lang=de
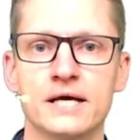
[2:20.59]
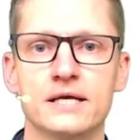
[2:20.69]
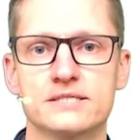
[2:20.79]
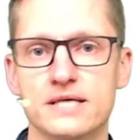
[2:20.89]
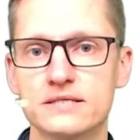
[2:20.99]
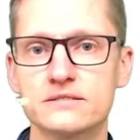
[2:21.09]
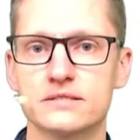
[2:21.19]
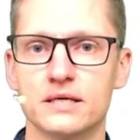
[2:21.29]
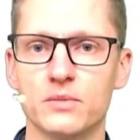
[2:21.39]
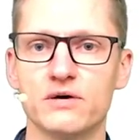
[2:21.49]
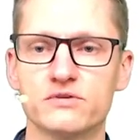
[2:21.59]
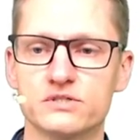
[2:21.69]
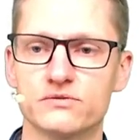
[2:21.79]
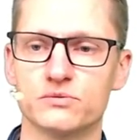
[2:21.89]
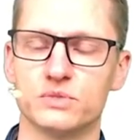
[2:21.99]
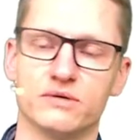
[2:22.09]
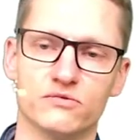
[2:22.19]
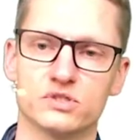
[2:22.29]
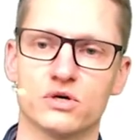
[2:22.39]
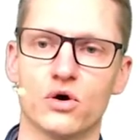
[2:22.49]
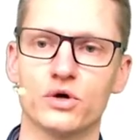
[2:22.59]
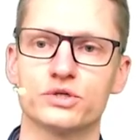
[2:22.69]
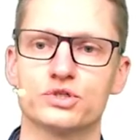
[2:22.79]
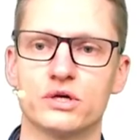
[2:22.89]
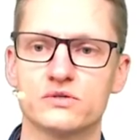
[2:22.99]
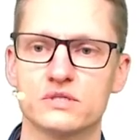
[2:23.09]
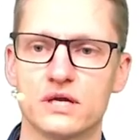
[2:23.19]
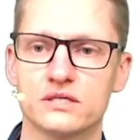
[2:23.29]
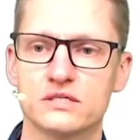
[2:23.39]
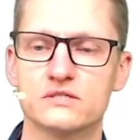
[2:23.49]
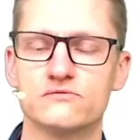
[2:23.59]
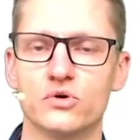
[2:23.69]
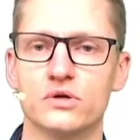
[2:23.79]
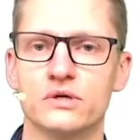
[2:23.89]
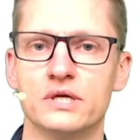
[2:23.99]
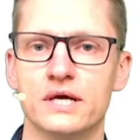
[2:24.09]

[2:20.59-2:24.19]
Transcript: Das erste Thema, was, mit dem wir uns auch heute schon auseinandersetzen wollen,